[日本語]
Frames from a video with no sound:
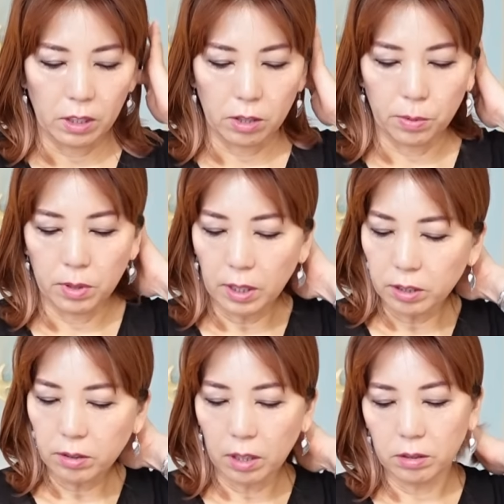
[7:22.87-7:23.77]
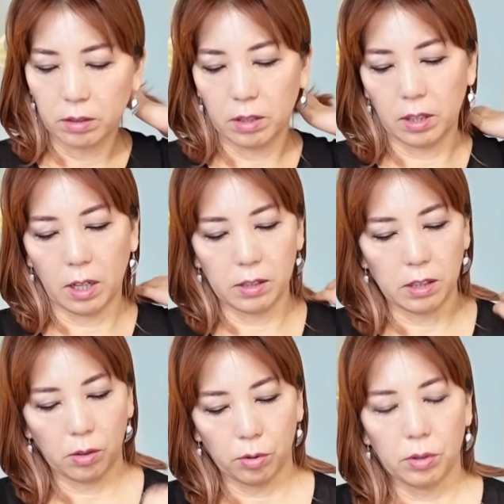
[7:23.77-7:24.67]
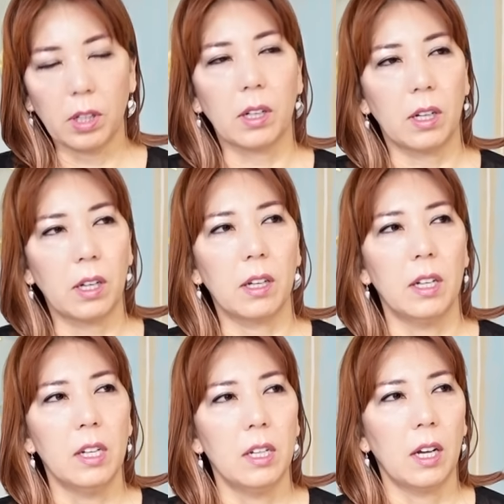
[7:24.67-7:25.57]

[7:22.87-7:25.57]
自分らしくあるって大事なことだから、